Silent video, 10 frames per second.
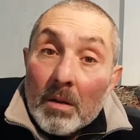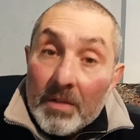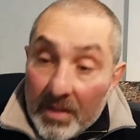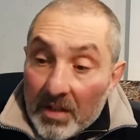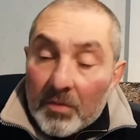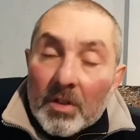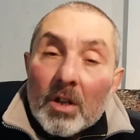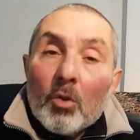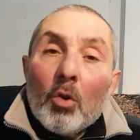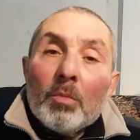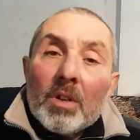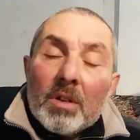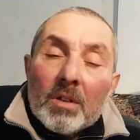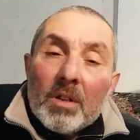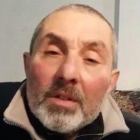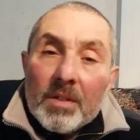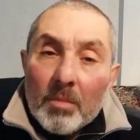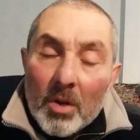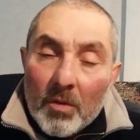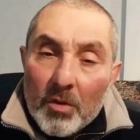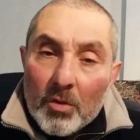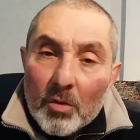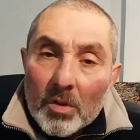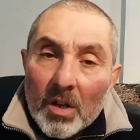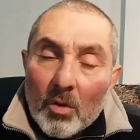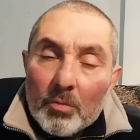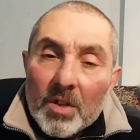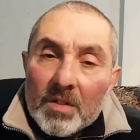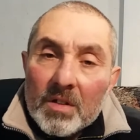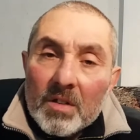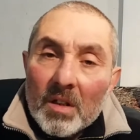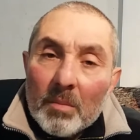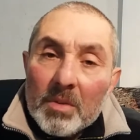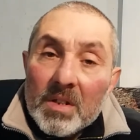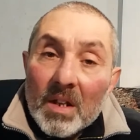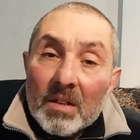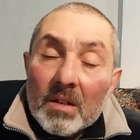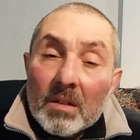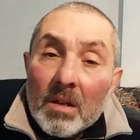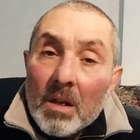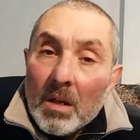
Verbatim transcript: Здесь, в этой комнате, где я снимаю видео, да, у меня сидел Обезьянкин –